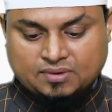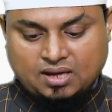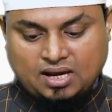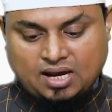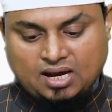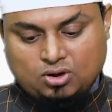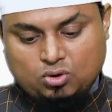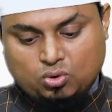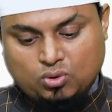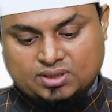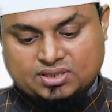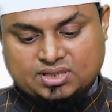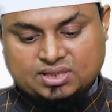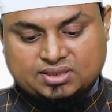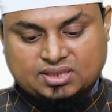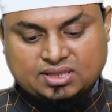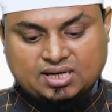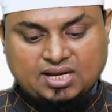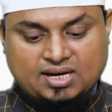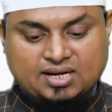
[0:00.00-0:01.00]
कालू अजय
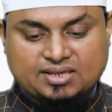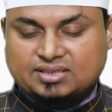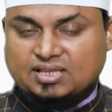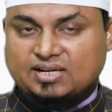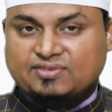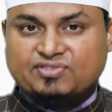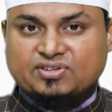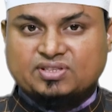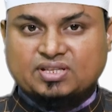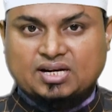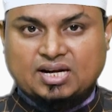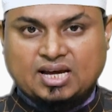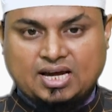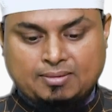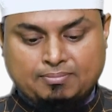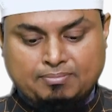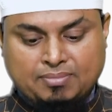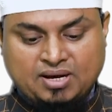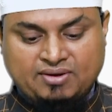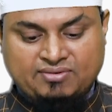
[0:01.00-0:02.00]
तना लतलफ़तना
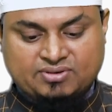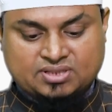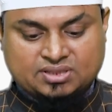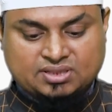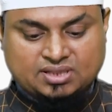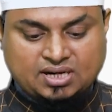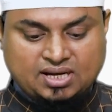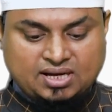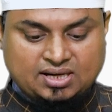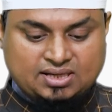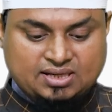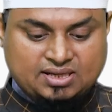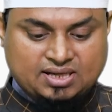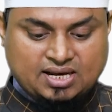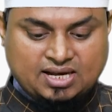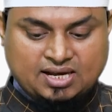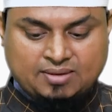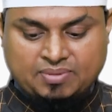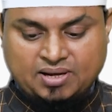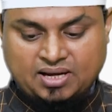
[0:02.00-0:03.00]
अम्मा वजदना अली
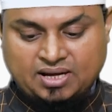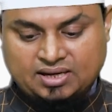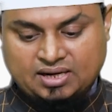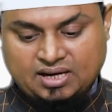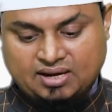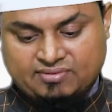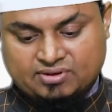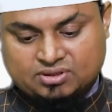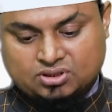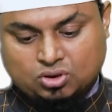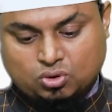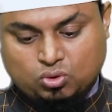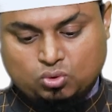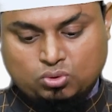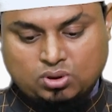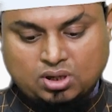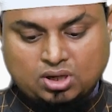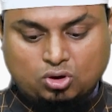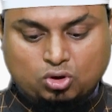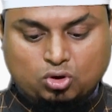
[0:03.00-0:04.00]
आबाना व
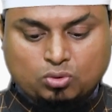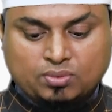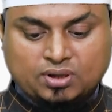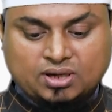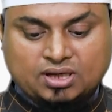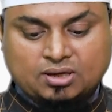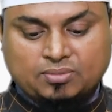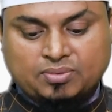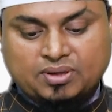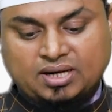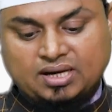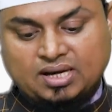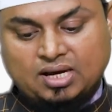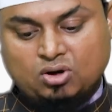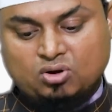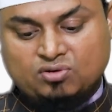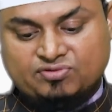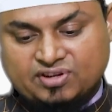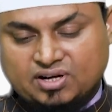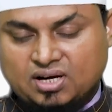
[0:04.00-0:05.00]
तकून लकुमलकबरिया
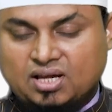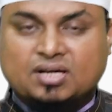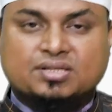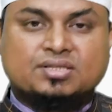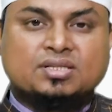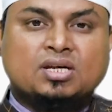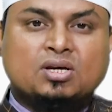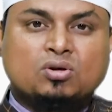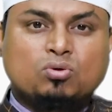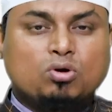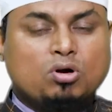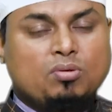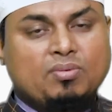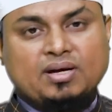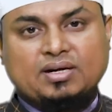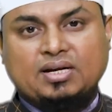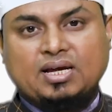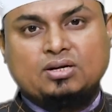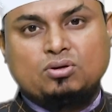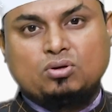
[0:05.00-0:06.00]
ओफिलर्द
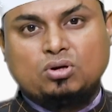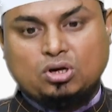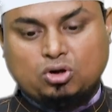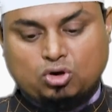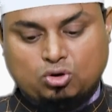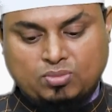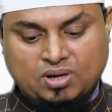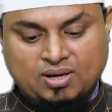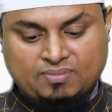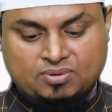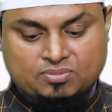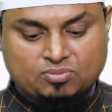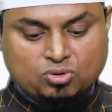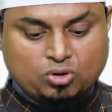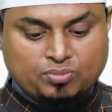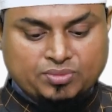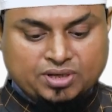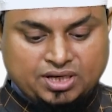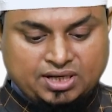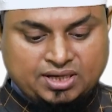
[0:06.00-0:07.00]
वमानकुमा
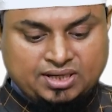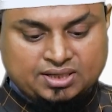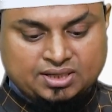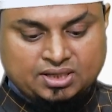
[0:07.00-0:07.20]
बमिन